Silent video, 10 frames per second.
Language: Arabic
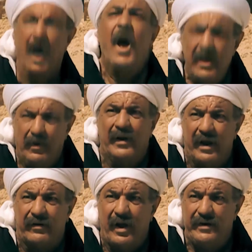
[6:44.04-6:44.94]
ايوه انا
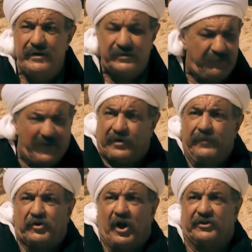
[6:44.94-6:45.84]
الرئيس بس
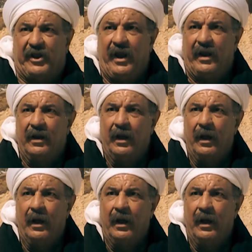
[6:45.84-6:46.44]
مش راضيين